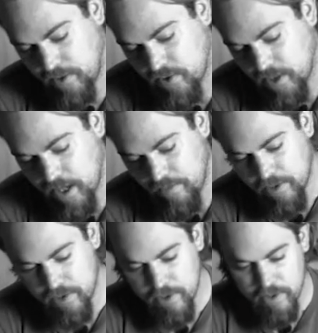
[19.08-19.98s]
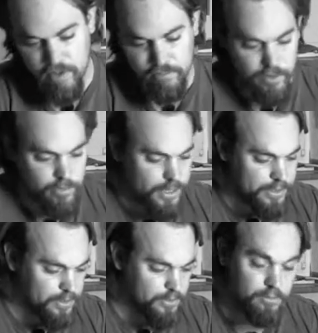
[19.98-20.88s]
dieses Gerät, was ich hier
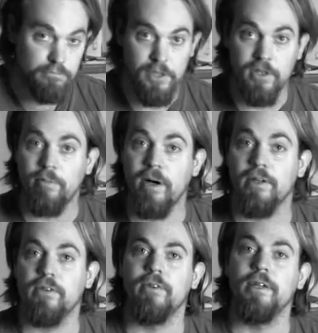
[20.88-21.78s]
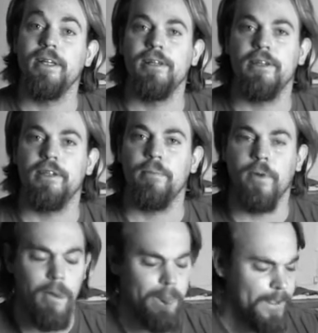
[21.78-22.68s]
vorbereitet, mitgebracht oder hingelegt habe.
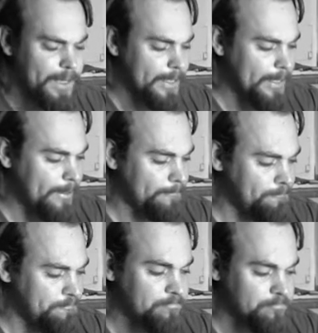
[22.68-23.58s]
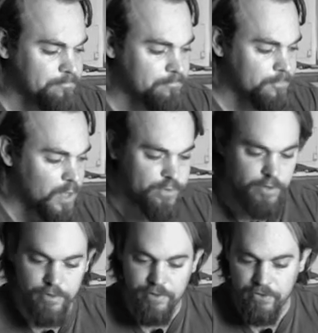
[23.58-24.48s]
Ähm, und
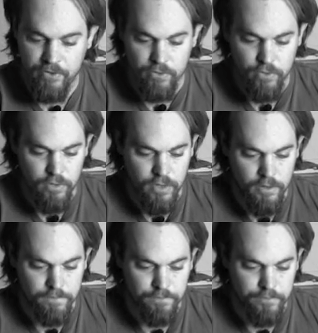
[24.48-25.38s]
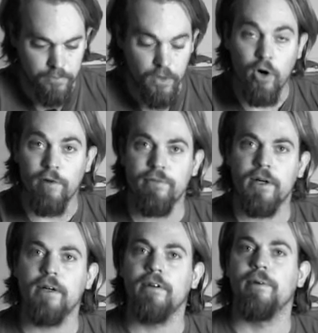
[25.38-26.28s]
zwar, wie ihr wisst, so ähm,
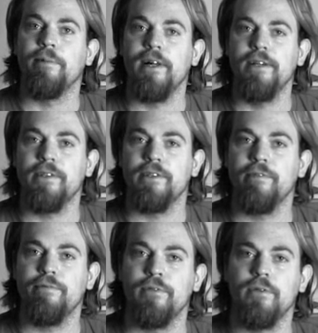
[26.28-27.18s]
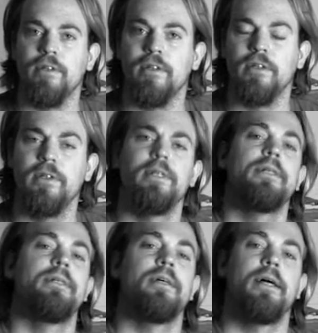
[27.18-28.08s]
Koffer oder Behältnisse für
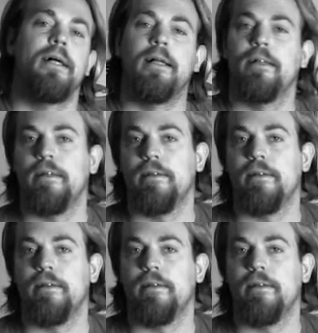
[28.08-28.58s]
äh,